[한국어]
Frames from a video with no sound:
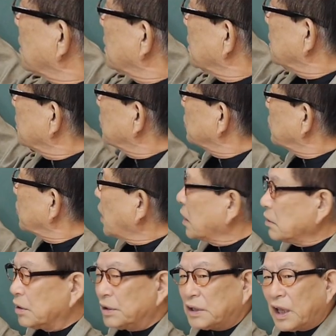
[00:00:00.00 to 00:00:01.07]
이거
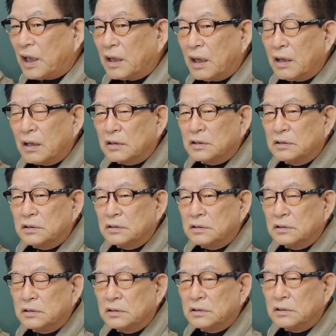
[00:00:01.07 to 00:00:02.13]
들어가는 건 대개
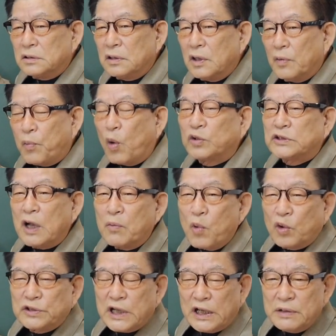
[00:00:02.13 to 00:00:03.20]
그 복장,
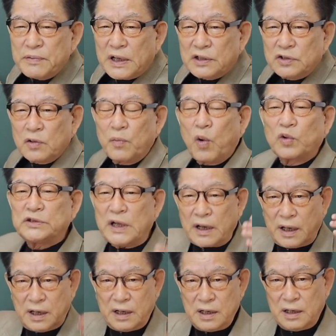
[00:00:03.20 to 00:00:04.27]
목장이 말이죠. 복장,
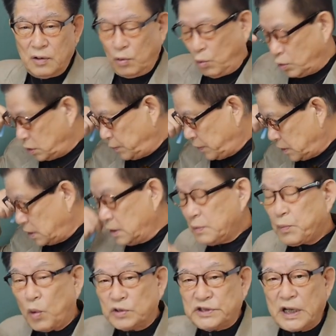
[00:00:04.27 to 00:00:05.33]
옷 입는 이
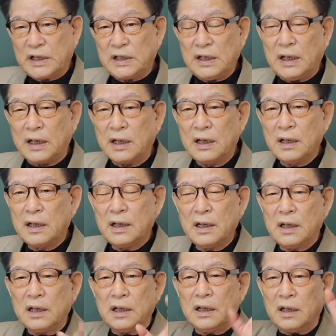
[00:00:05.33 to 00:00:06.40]
복장이
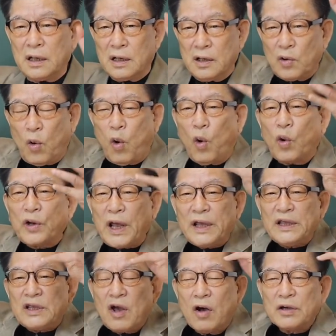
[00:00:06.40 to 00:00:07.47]
이
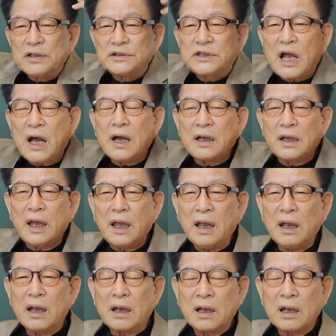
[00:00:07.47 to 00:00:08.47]
호랑이 형상의